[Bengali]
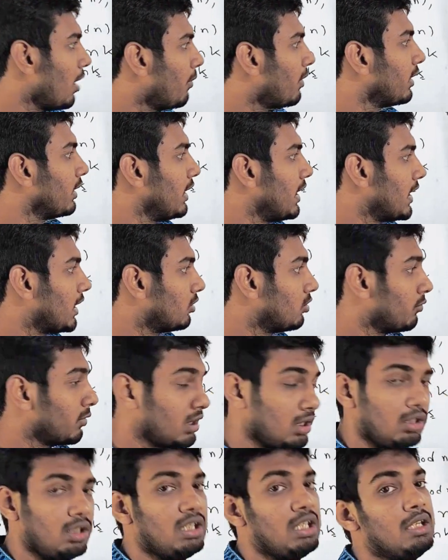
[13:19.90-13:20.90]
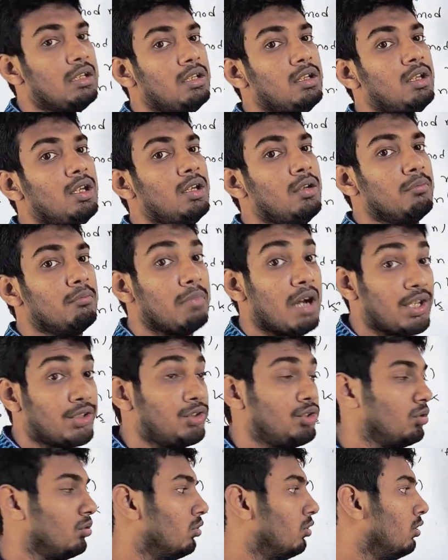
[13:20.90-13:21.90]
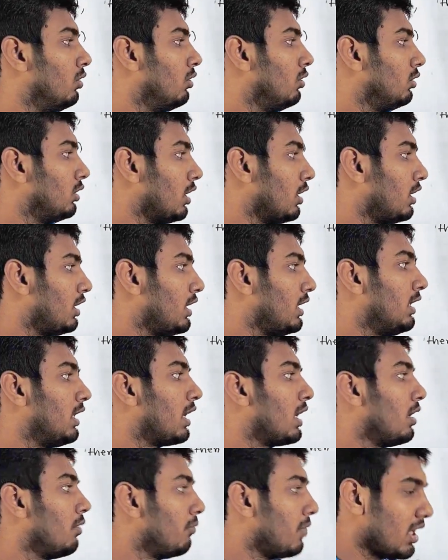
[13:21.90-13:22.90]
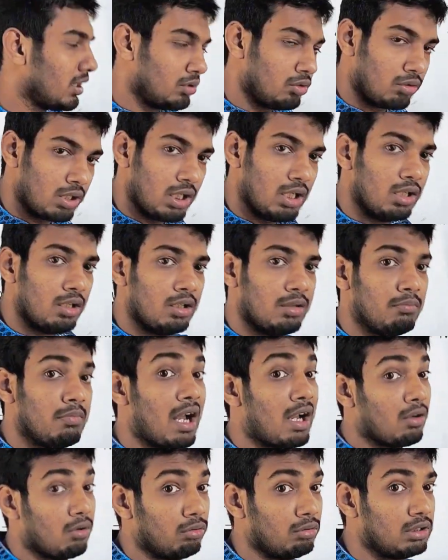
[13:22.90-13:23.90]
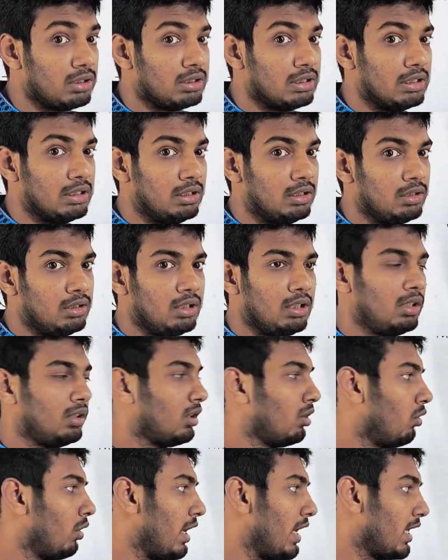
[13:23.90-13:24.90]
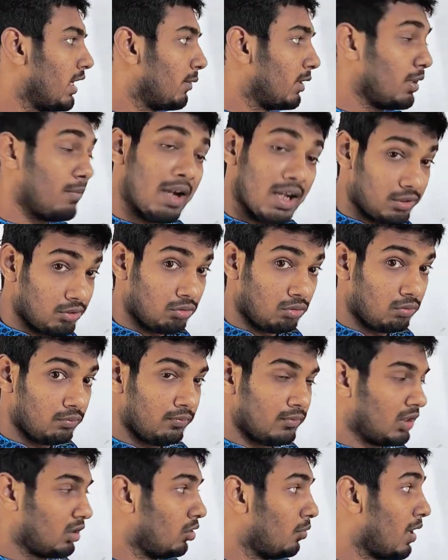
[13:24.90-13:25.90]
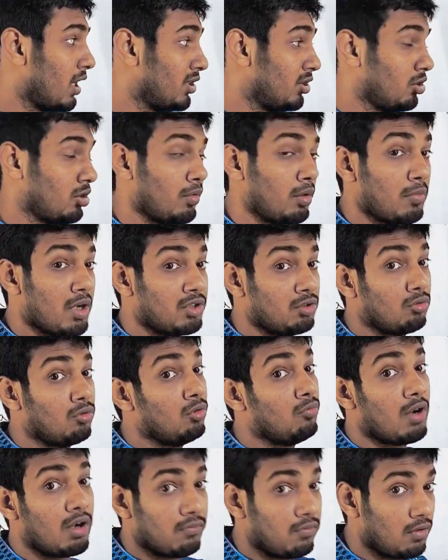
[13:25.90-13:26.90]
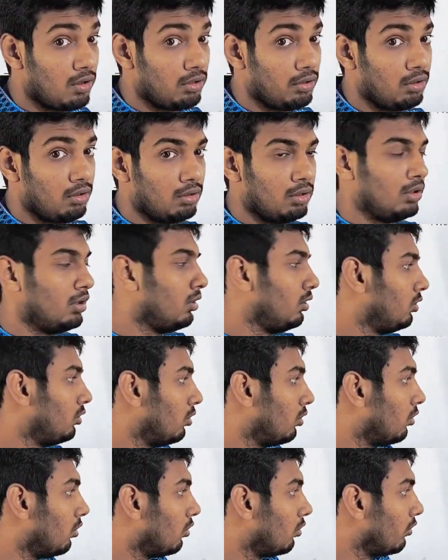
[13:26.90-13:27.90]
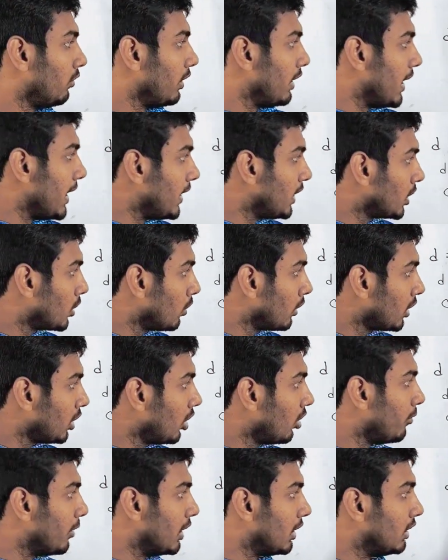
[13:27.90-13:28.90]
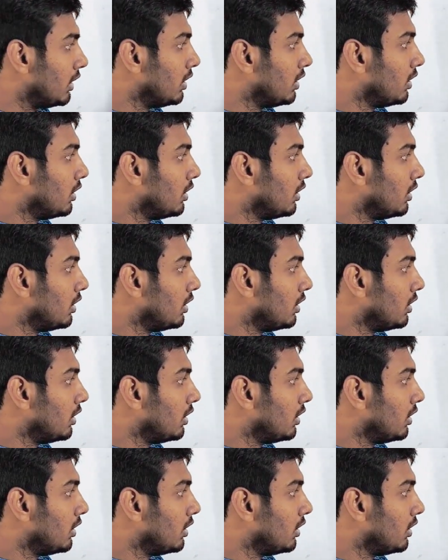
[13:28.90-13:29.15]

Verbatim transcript: আবার এটা তো আমাদের কি ভাজ্য তাহলে ডি দ্বারা ভাজ্যকে ভাগ করতেছি তো এটা আমাদের ভাজক তো ভাজ্য সমান ভাজক গুণ ভাগফল তো এ নিকল কি হবে